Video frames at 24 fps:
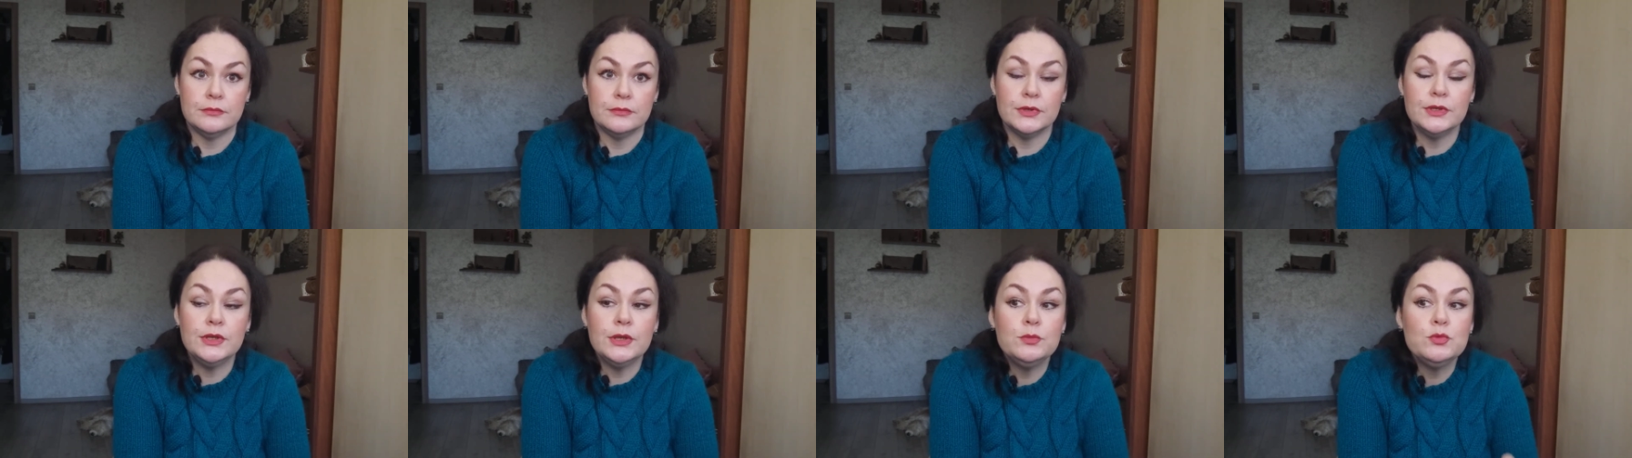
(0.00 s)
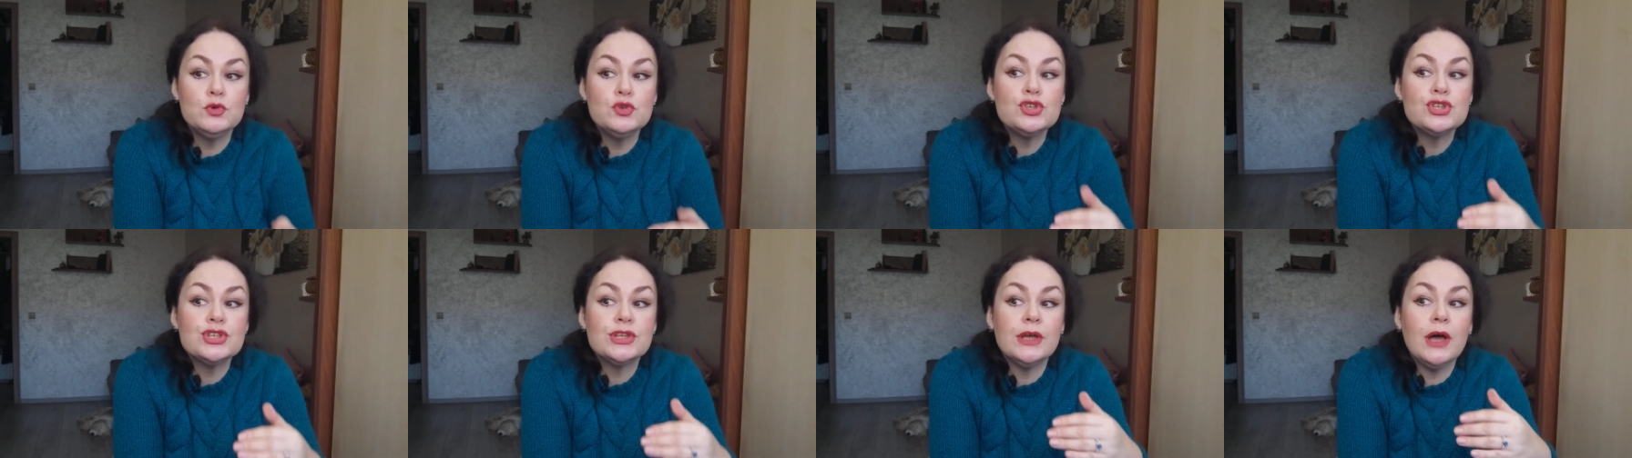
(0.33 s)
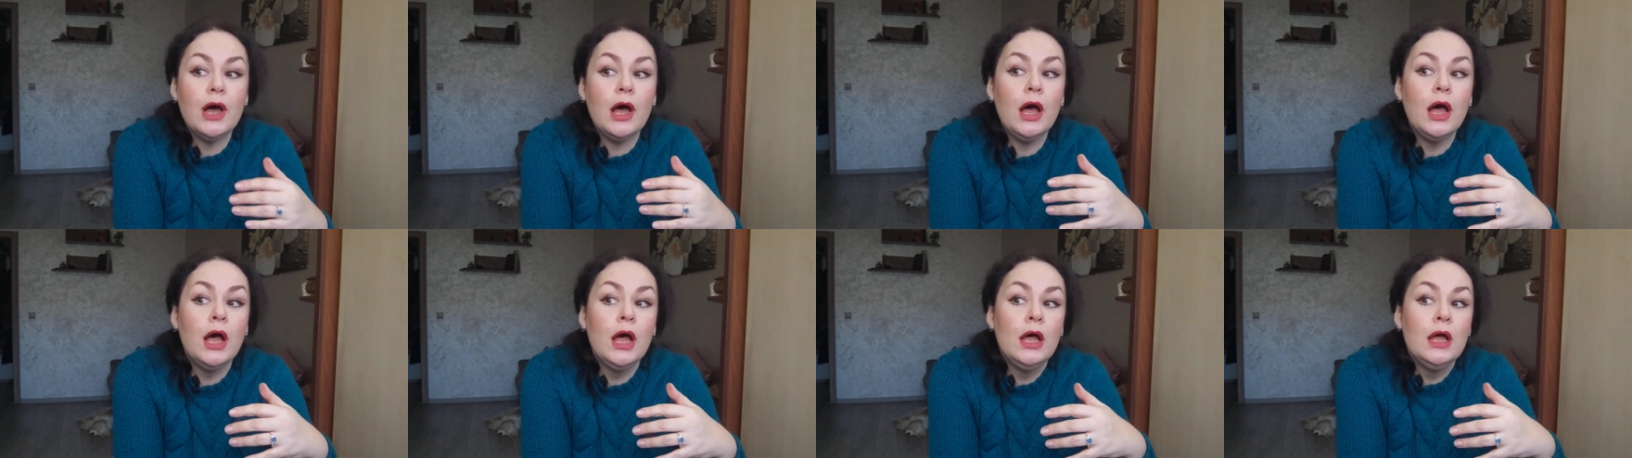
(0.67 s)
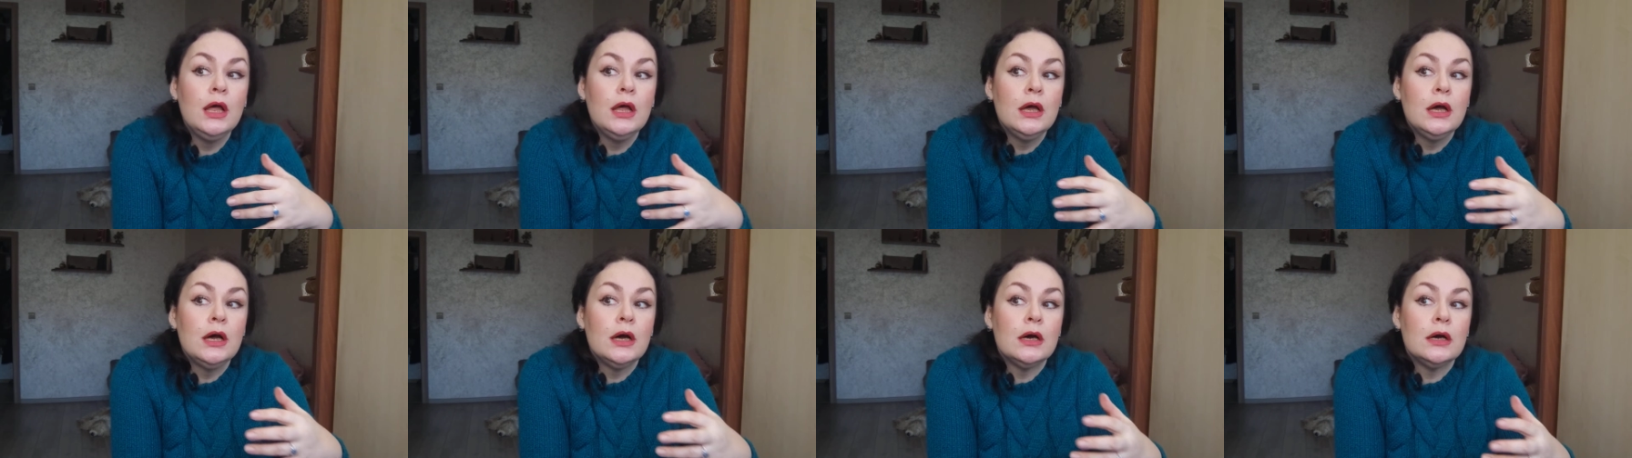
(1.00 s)
Потому что
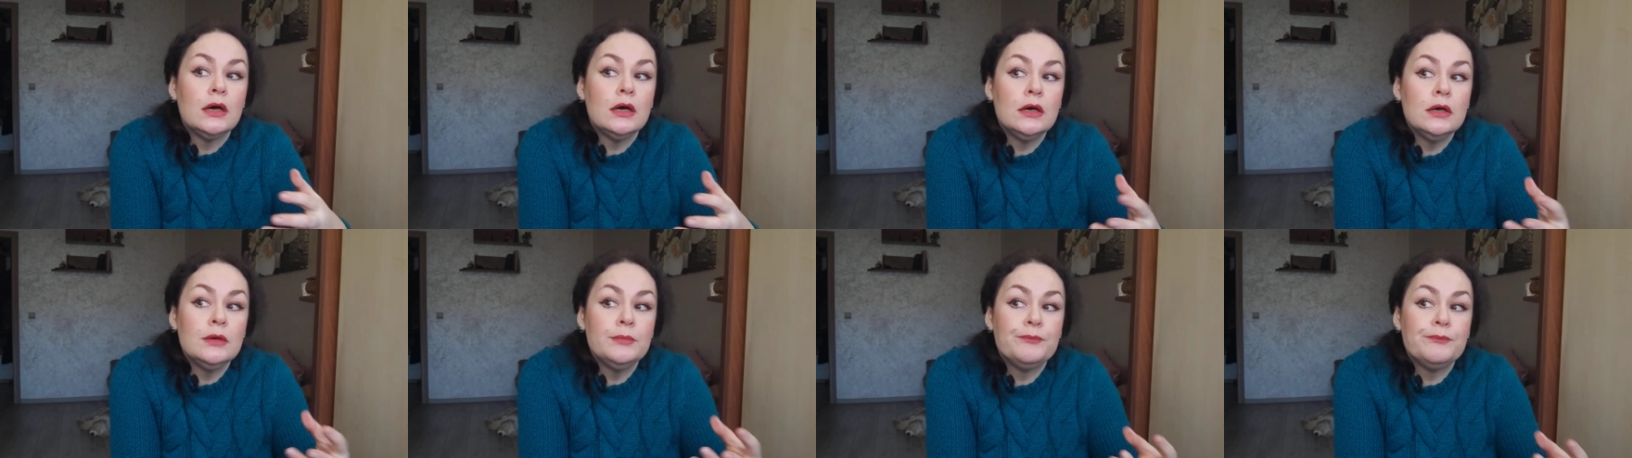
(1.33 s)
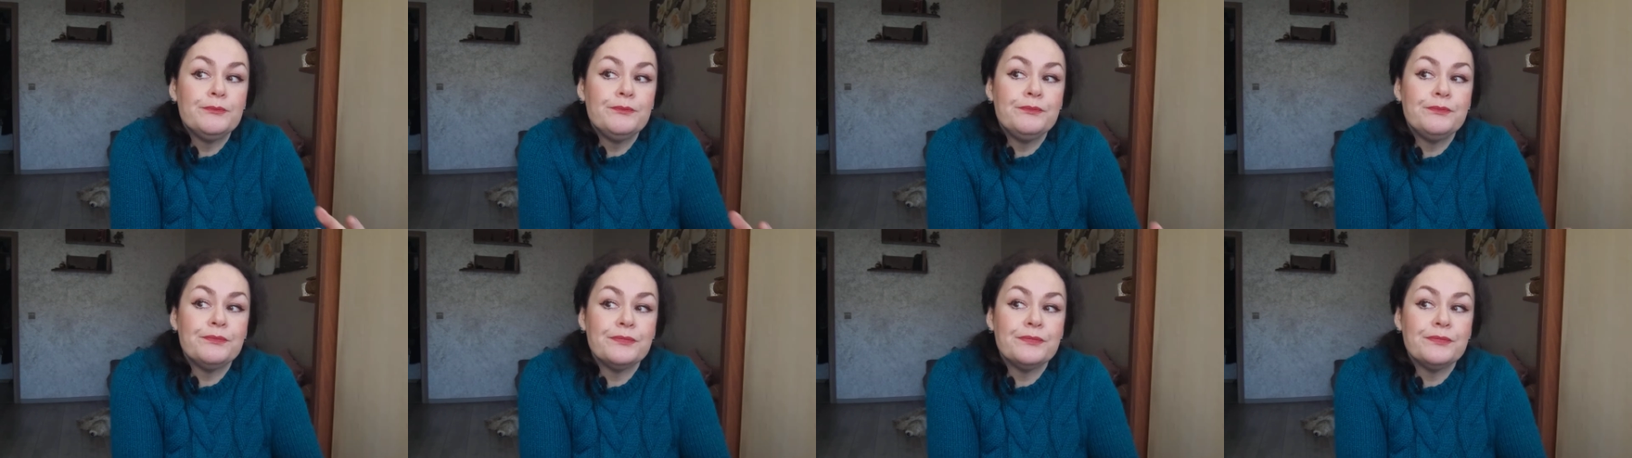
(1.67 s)
э,